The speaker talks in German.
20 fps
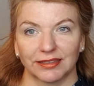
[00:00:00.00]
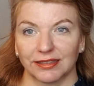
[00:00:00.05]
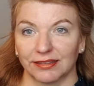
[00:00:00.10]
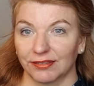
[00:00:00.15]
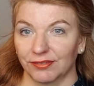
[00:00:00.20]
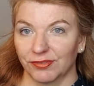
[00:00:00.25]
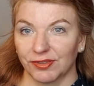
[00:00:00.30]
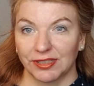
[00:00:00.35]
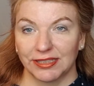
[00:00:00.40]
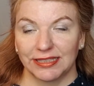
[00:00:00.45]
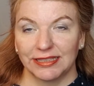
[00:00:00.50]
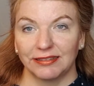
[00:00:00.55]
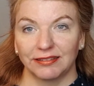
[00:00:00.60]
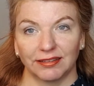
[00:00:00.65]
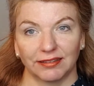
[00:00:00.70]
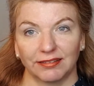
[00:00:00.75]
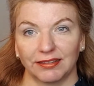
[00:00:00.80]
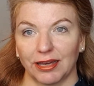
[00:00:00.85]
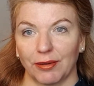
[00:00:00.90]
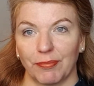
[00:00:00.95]
das wird
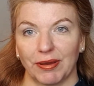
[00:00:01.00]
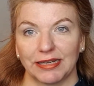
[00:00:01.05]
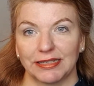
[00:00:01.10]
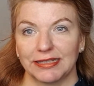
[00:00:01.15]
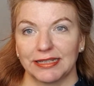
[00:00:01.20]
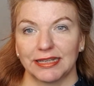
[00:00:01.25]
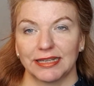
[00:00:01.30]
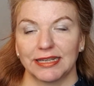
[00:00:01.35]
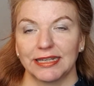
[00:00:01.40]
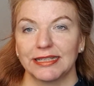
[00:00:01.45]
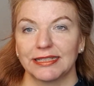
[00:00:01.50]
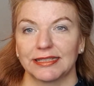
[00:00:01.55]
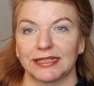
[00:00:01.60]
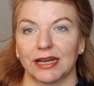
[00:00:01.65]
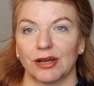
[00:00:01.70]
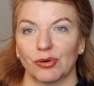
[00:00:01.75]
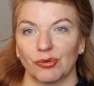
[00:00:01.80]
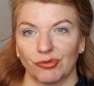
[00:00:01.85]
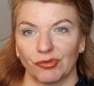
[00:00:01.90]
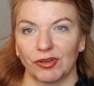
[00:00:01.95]
dieses Jahr bei dir nicht
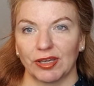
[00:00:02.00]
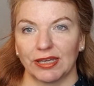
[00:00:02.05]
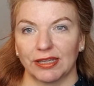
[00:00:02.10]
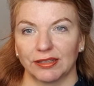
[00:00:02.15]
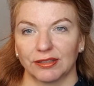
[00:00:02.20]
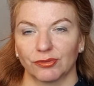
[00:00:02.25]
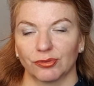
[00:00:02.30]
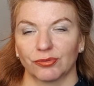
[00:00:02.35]
aufgehen.